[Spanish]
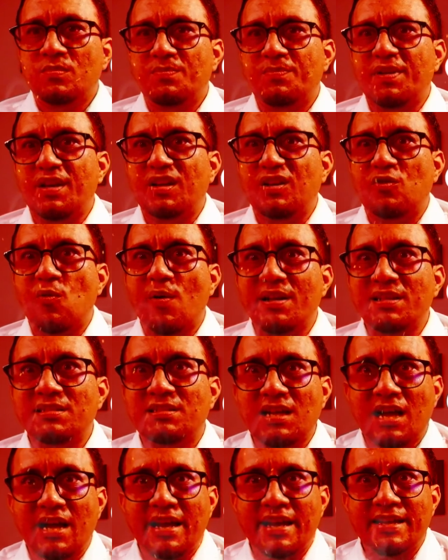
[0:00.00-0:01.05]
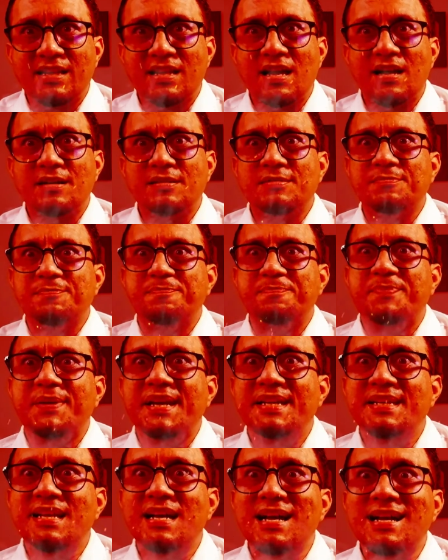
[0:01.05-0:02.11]
vergüenza ajena,
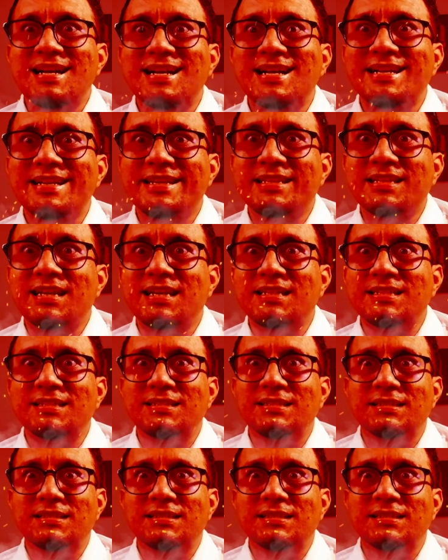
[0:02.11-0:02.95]
pena ajena.